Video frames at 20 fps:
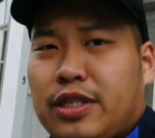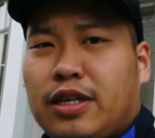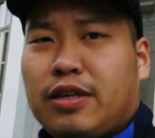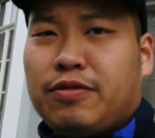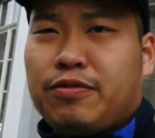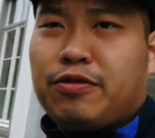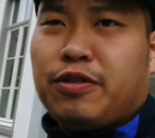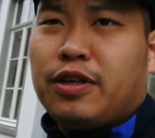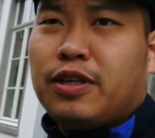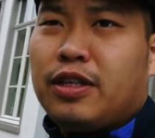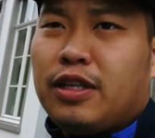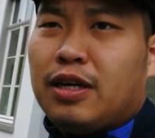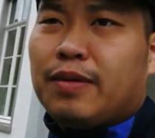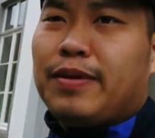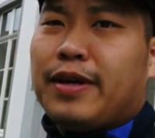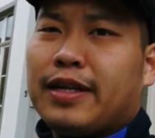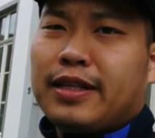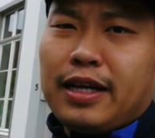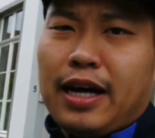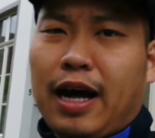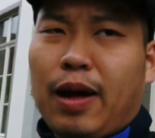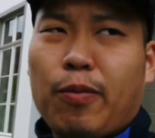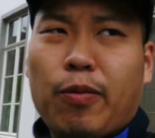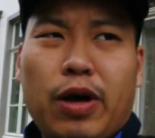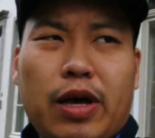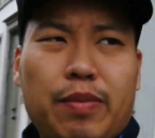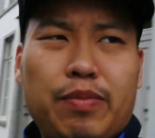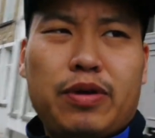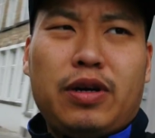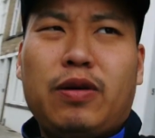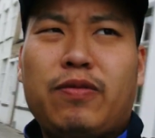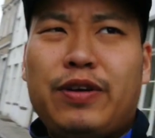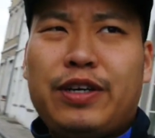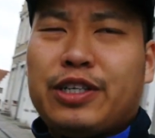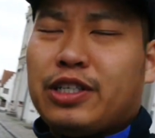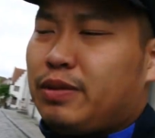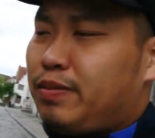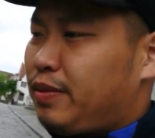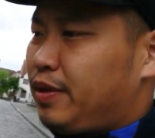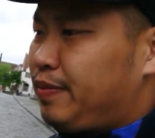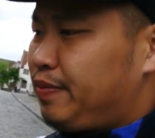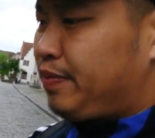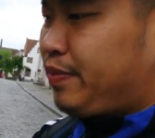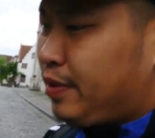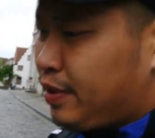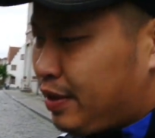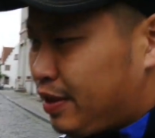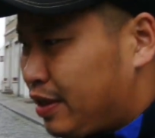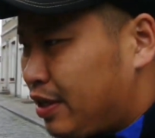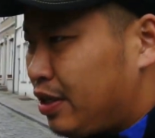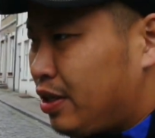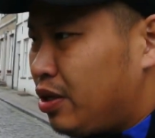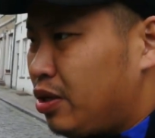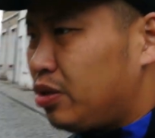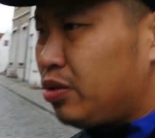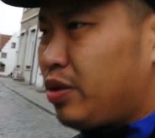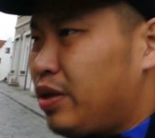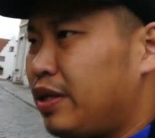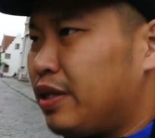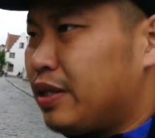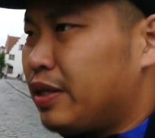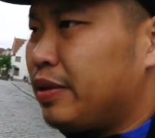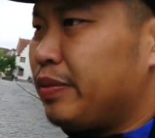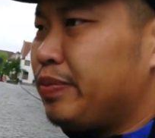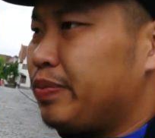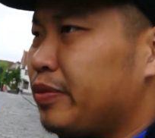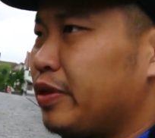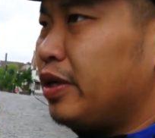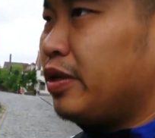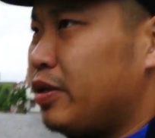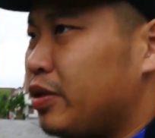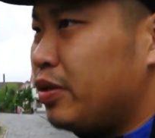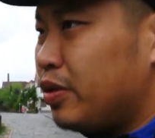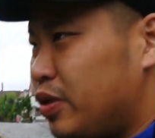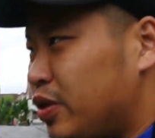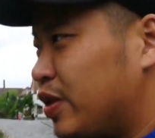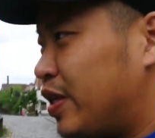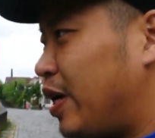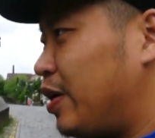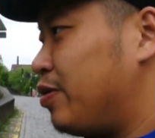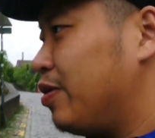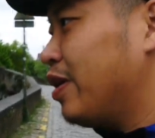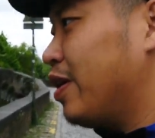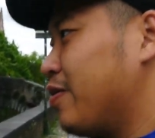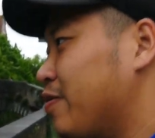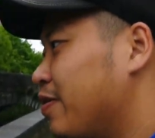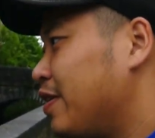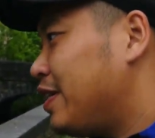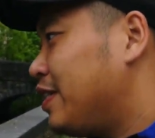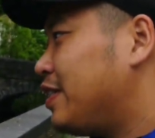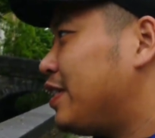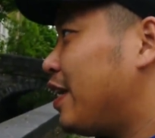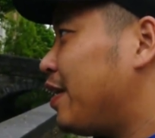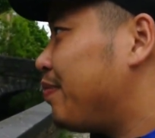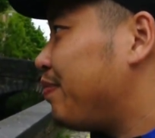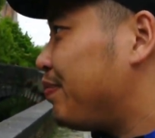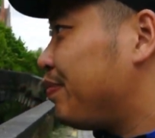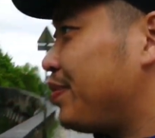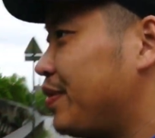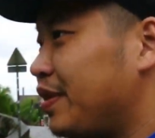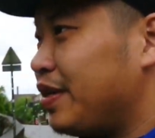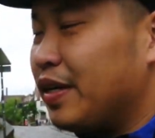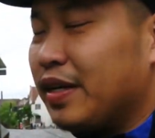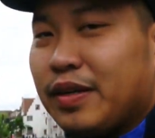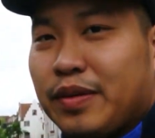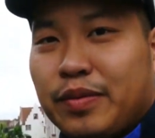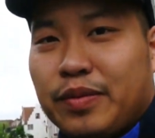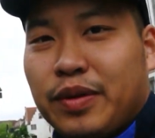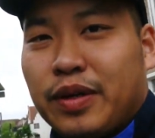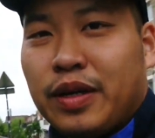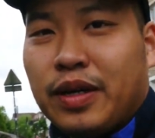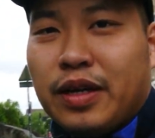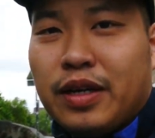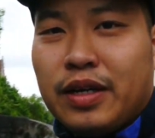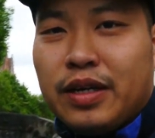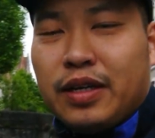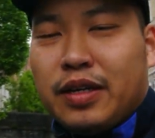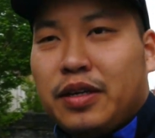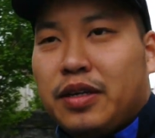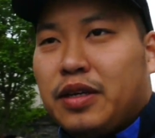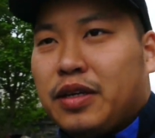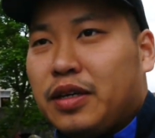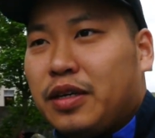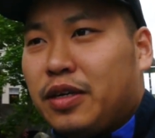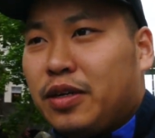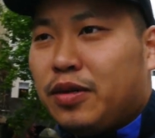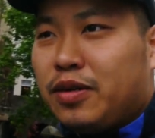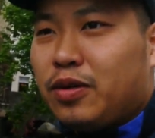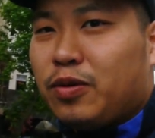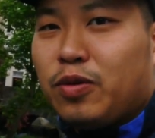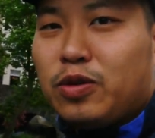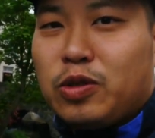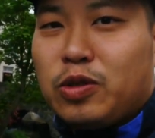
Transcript: 啊，风特别大，我也不知道为什么，所以呢，就感觉很危险呃，我